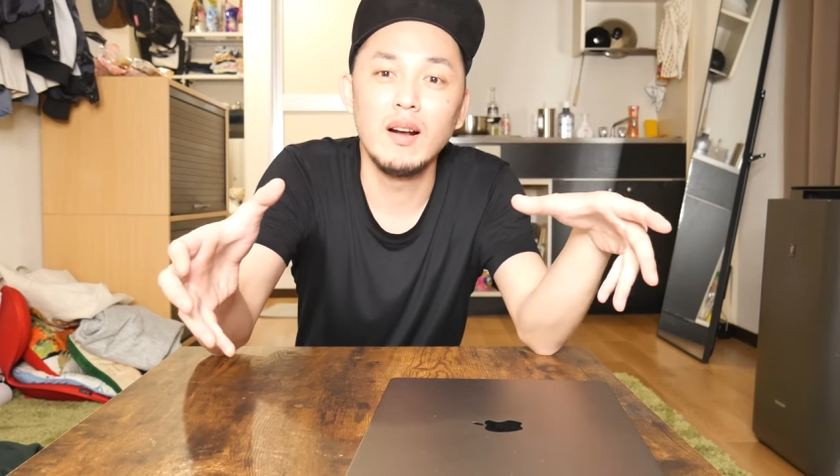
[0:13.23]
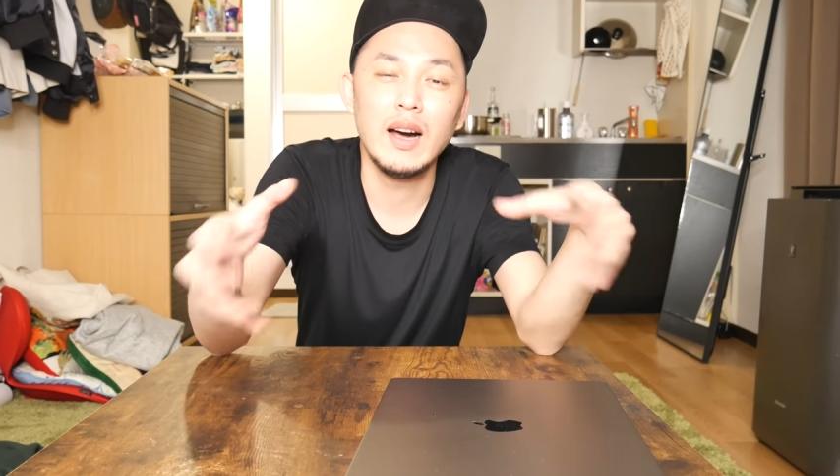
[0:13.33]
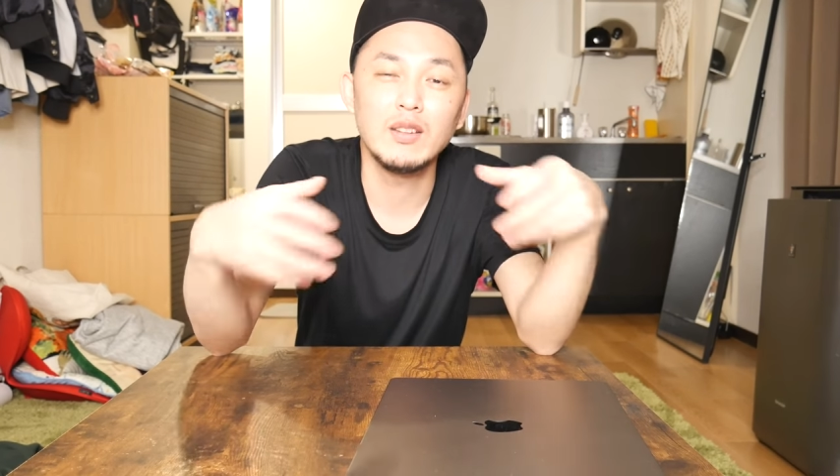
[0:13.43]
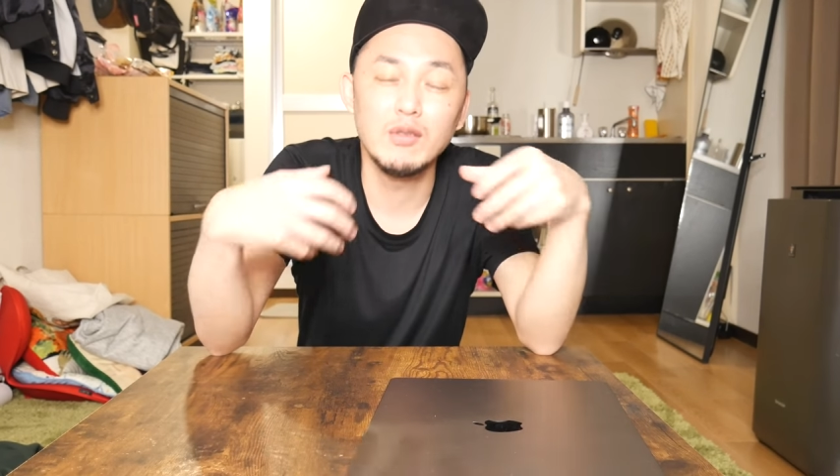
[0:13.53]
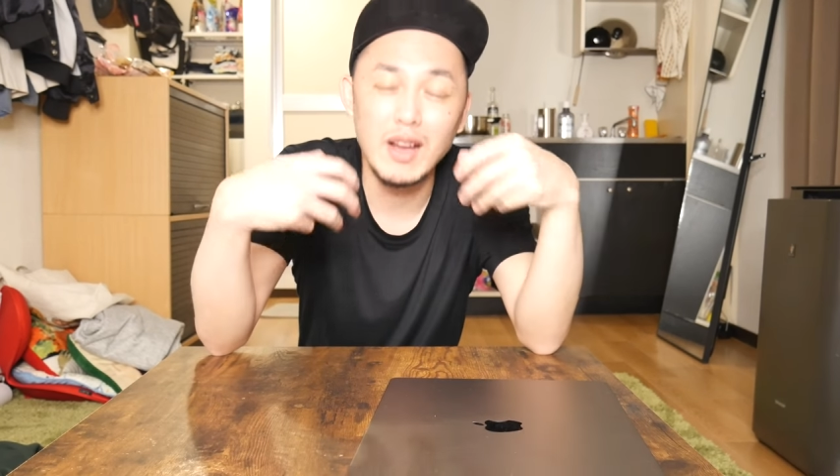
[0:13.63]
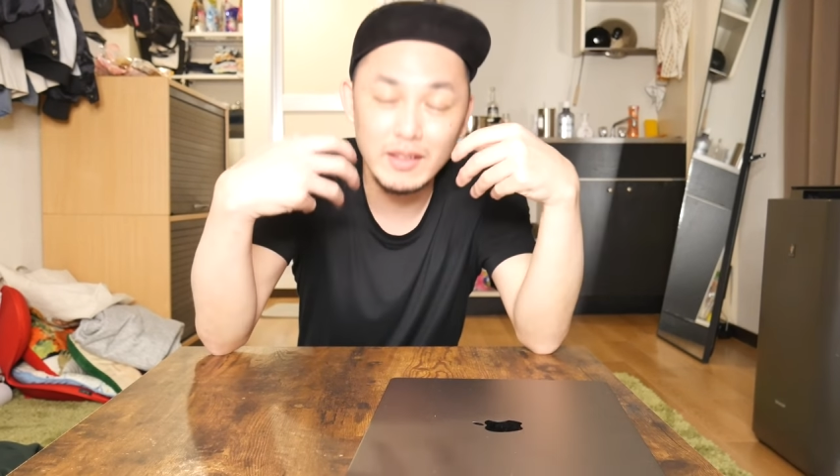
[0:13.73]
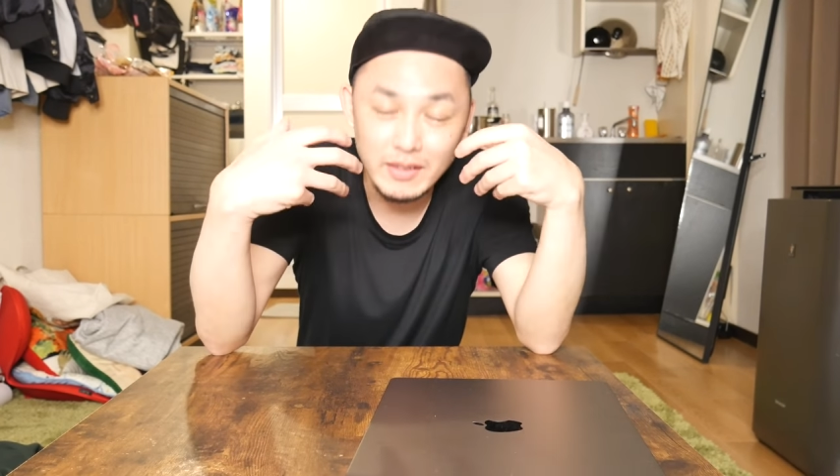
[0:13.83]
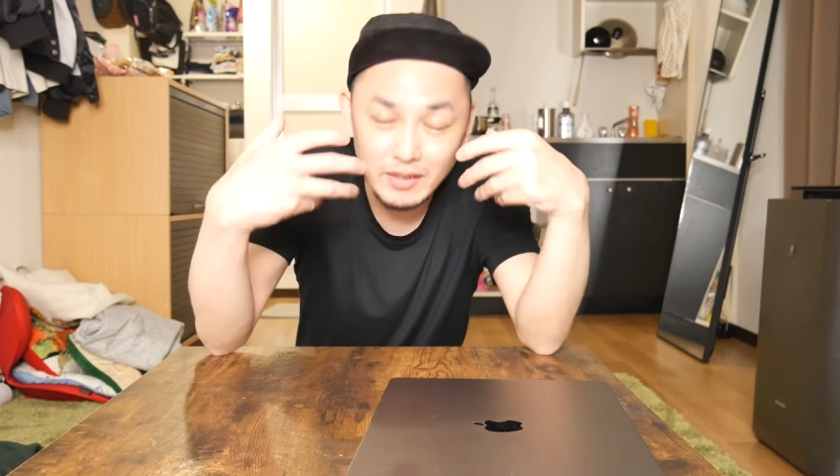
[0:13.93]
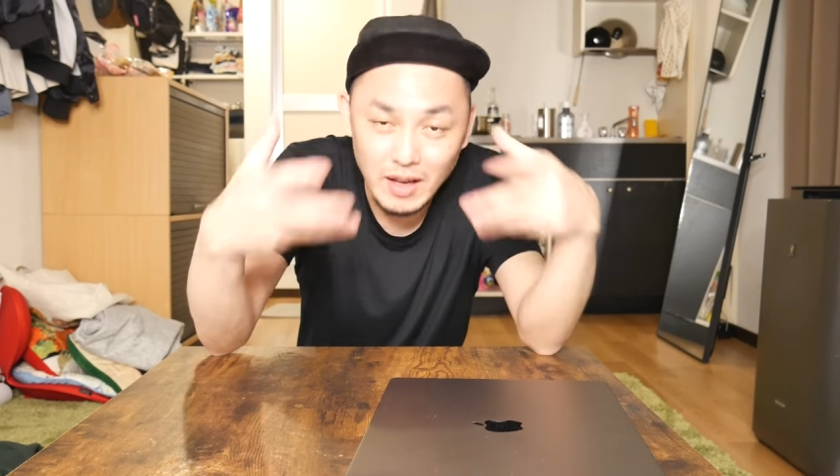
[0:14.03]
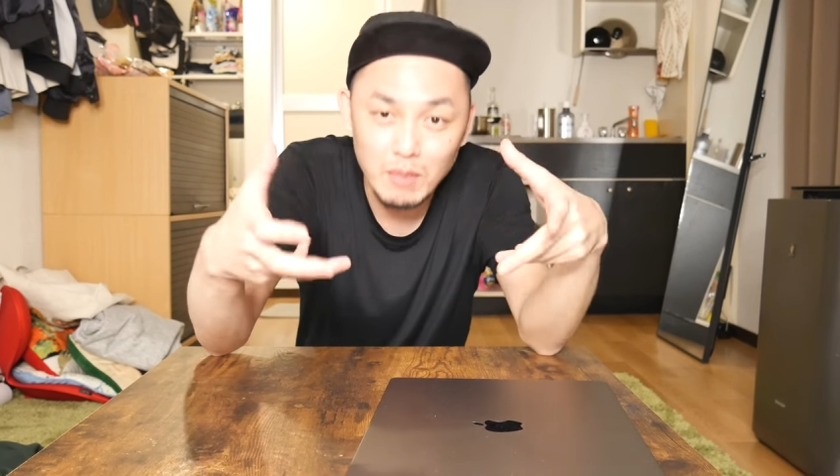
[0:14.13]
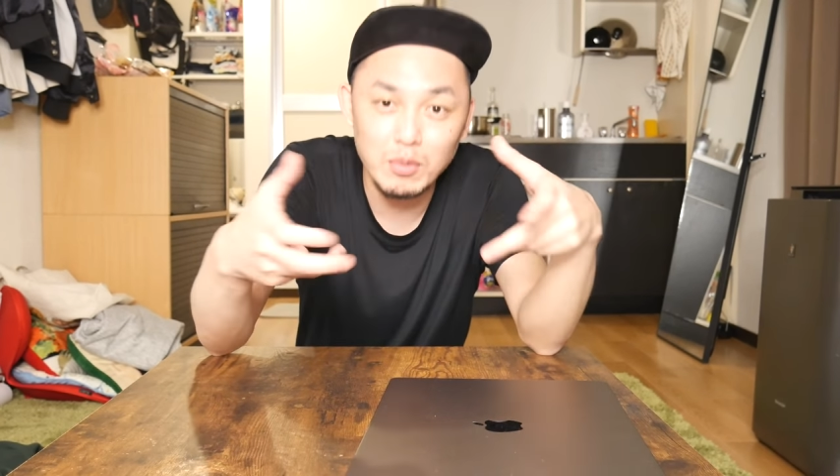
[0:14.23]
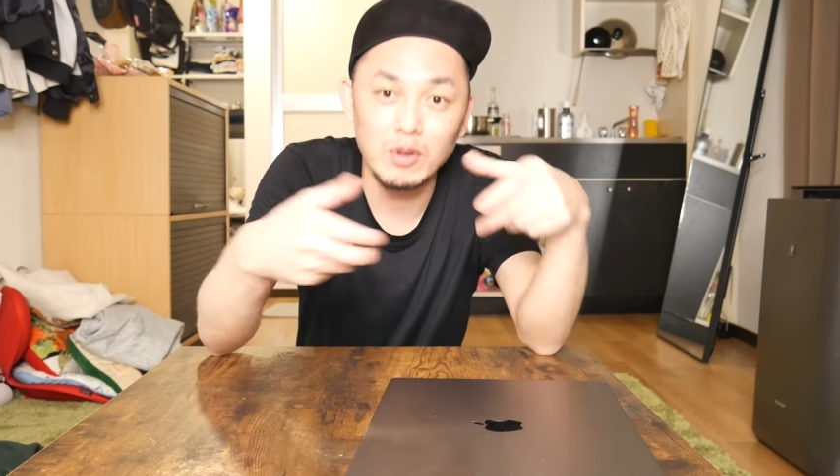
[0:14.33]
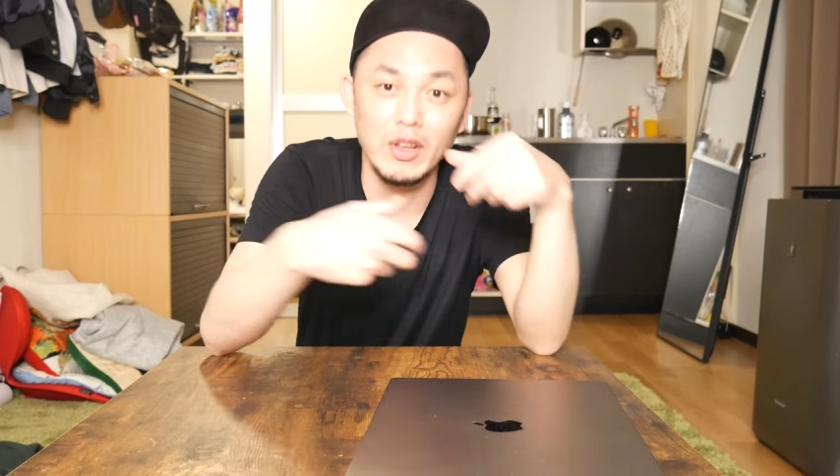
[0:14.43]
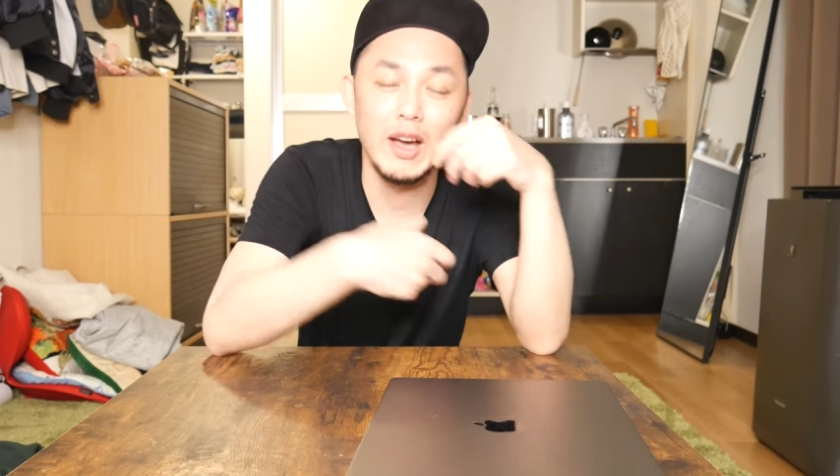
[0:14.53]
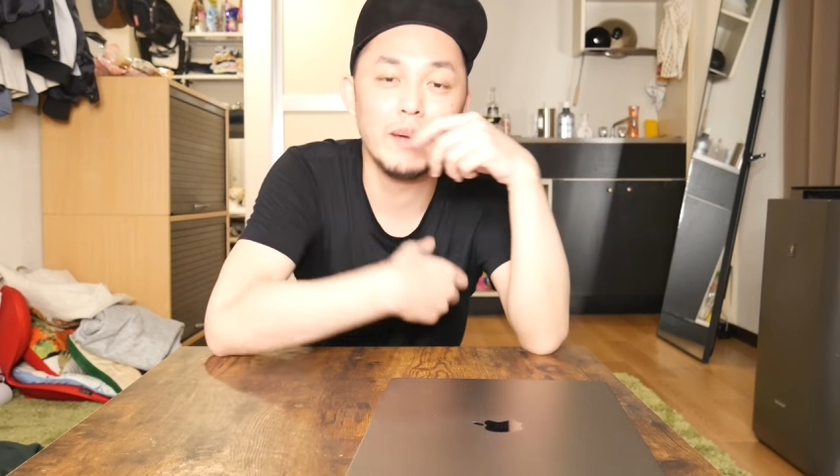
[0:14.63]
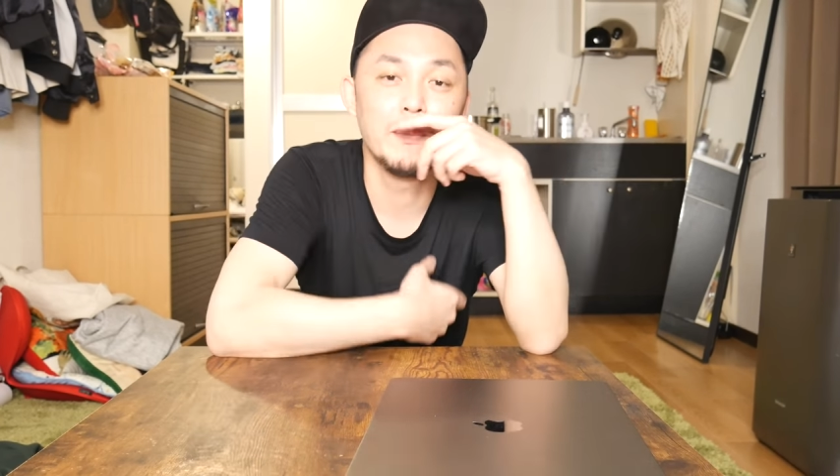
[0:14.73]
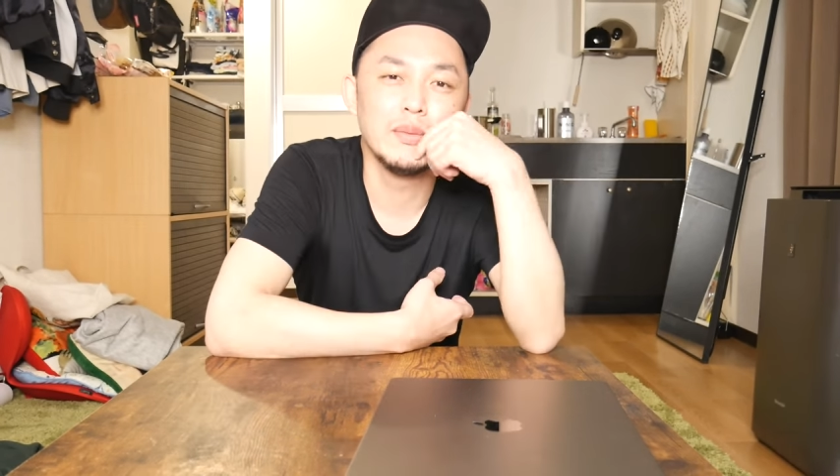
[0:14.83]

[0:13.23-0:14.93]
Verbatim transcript: アクランスンアップロードや。